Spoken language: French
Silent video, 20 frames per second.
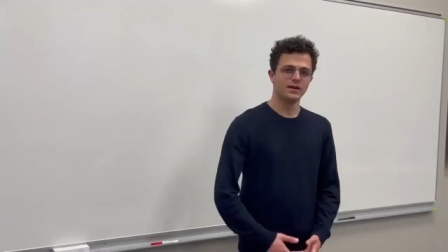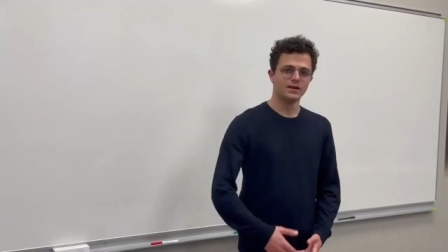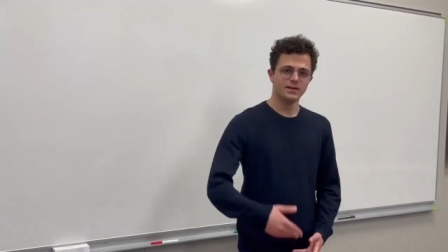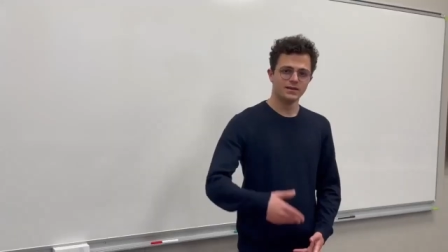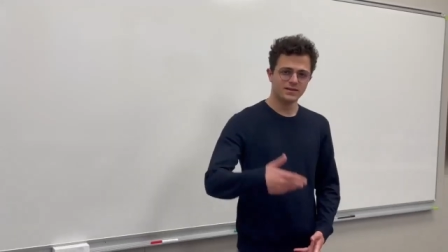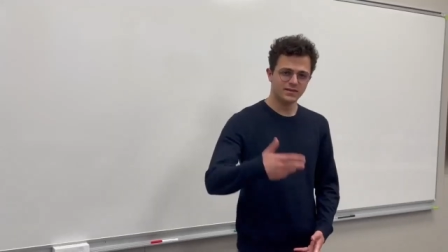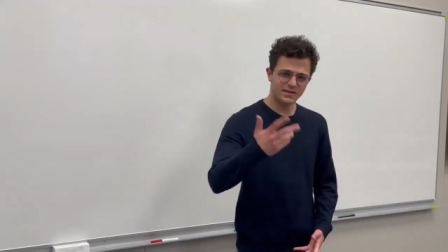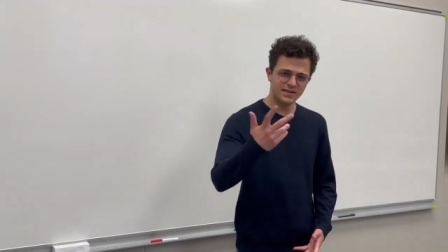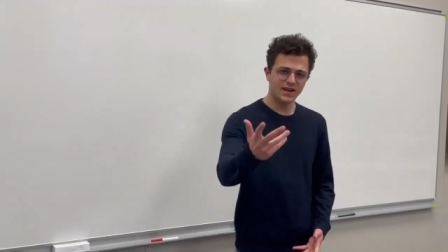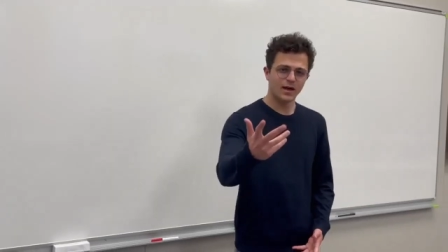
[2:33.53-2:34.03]

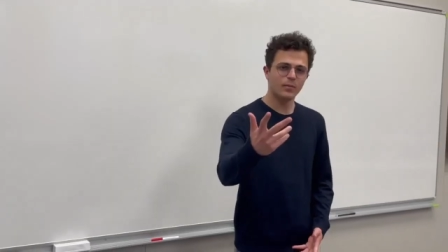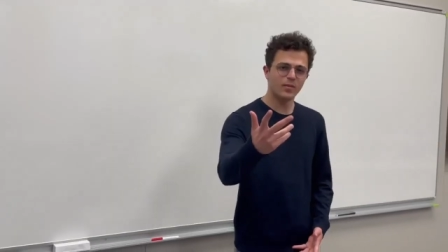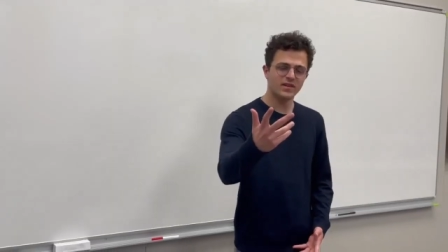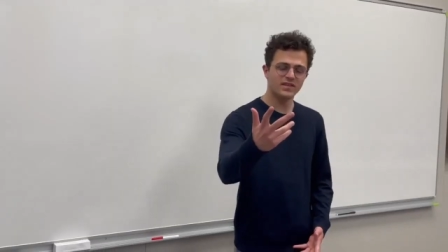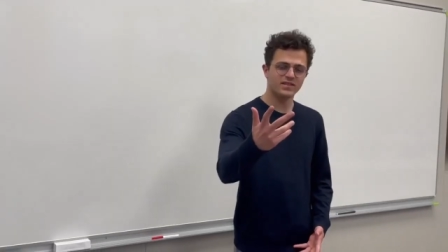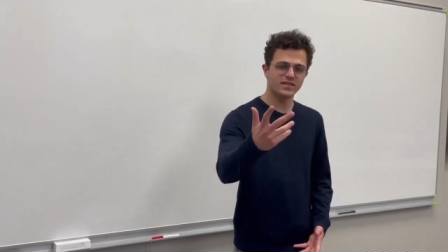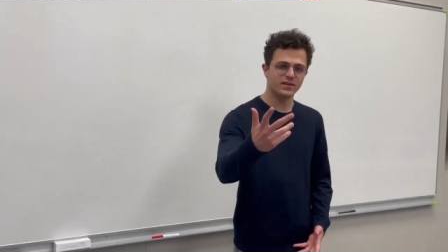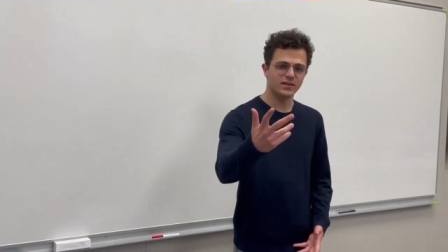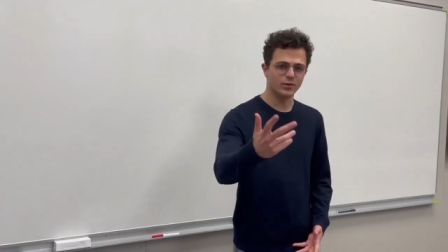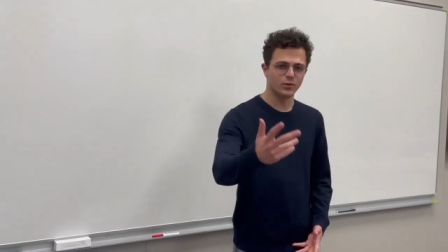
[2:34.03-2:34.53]
Si la
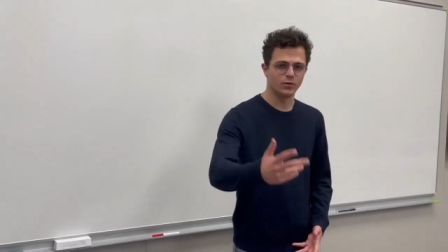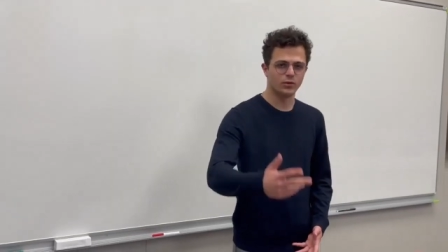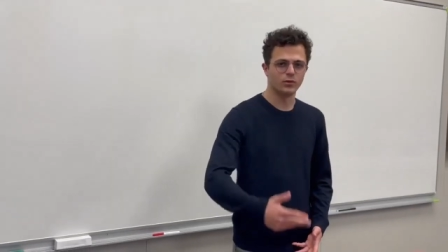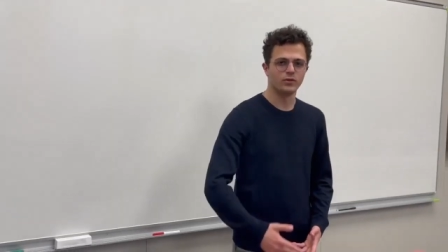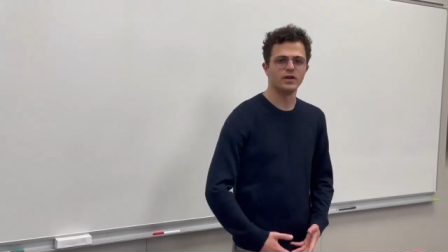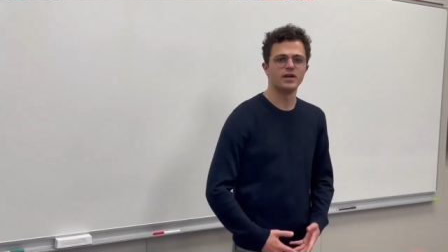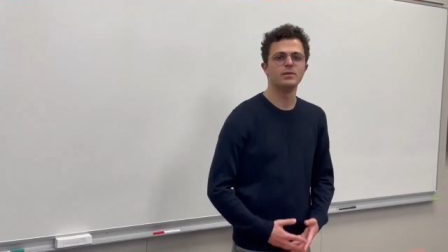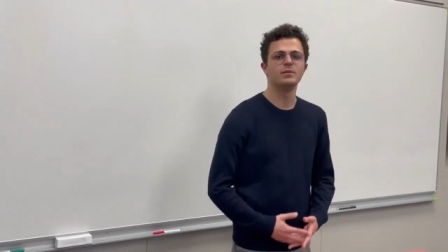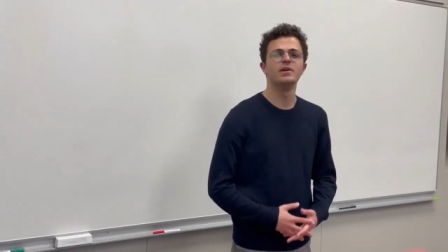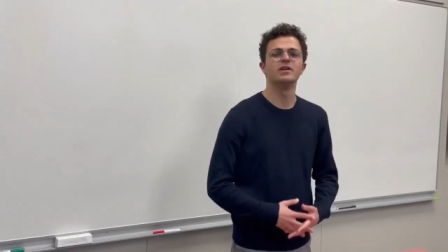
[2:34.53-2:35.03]
BCE
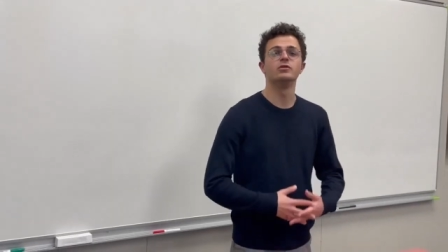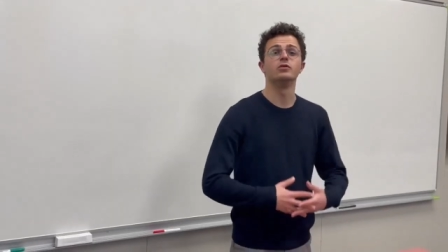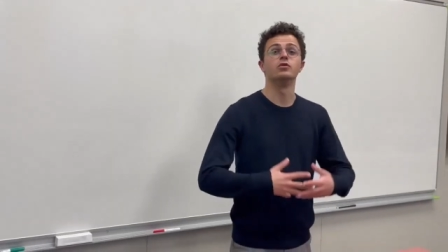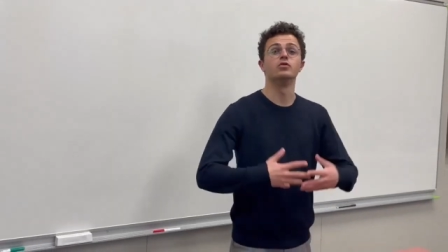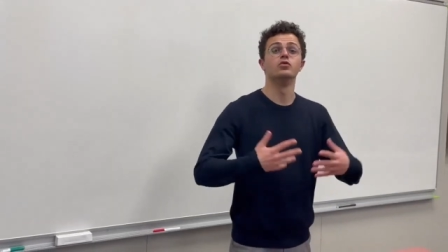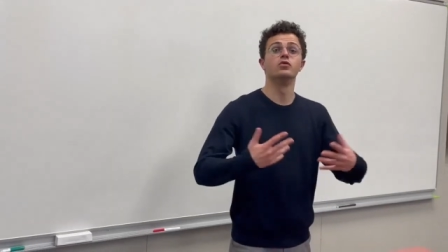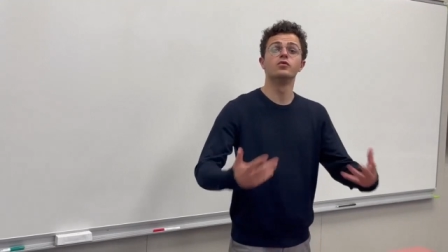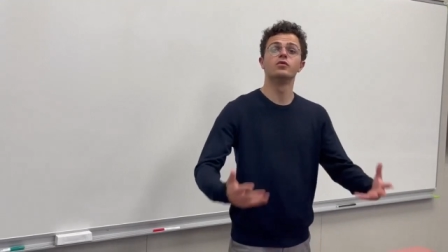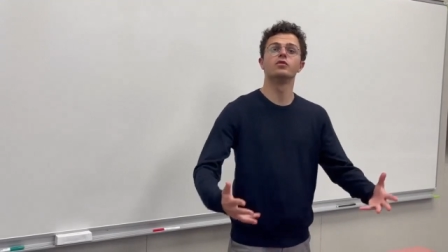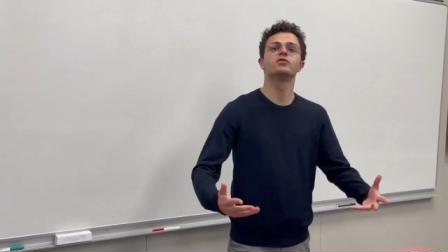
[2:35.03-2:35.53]
émet de
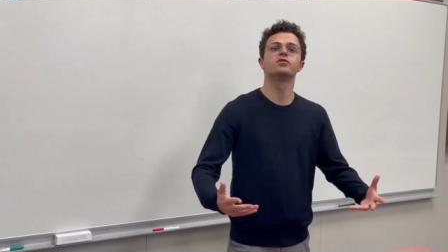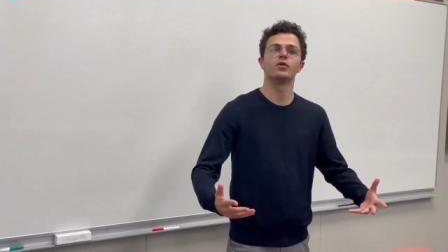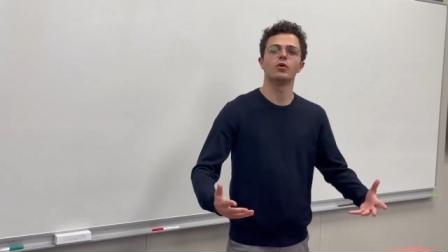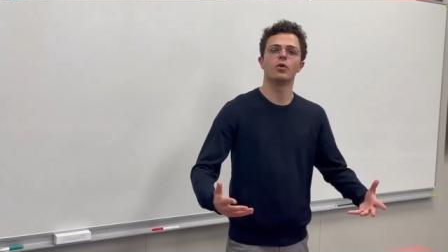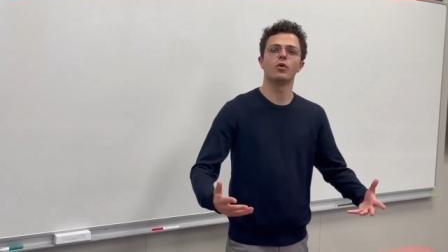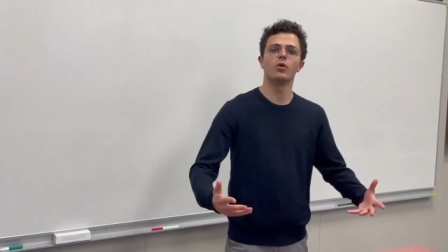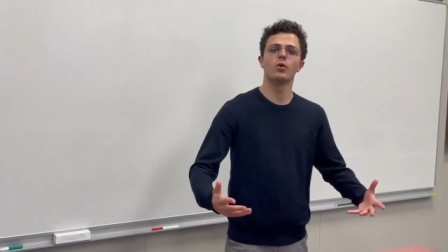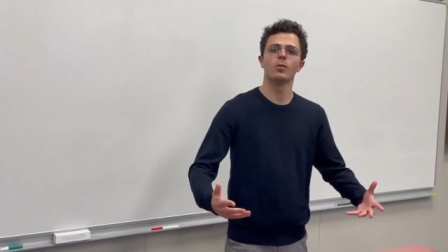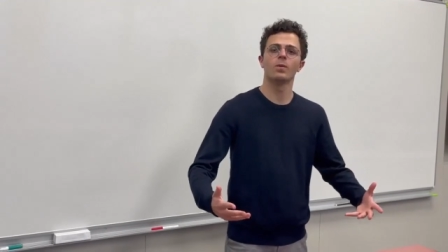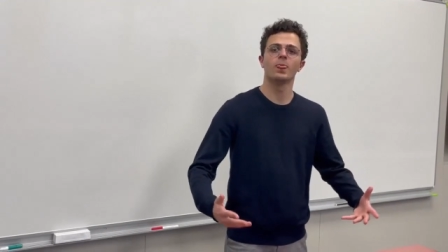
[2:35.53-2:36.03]
nouveaux
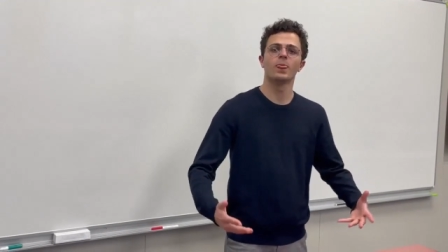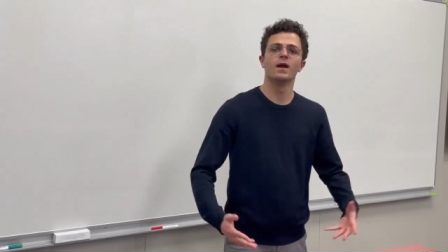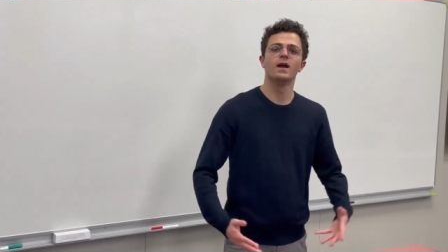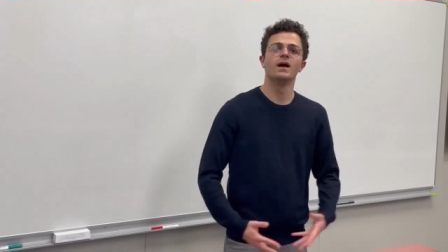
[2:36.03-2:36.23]
euros,